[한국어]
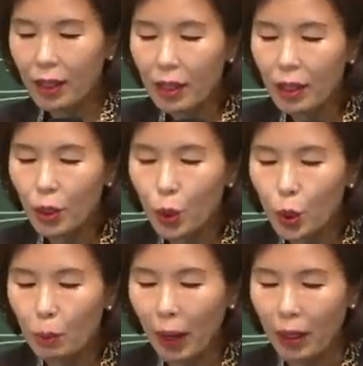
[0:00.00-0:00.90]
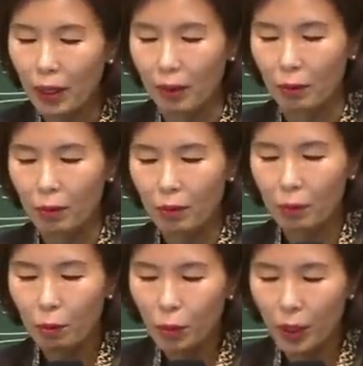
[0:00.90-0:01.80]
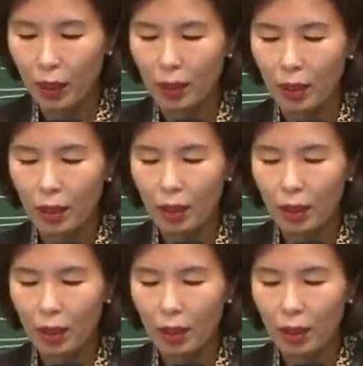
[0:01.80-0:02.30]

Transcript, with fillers: 그 수많은 문제들.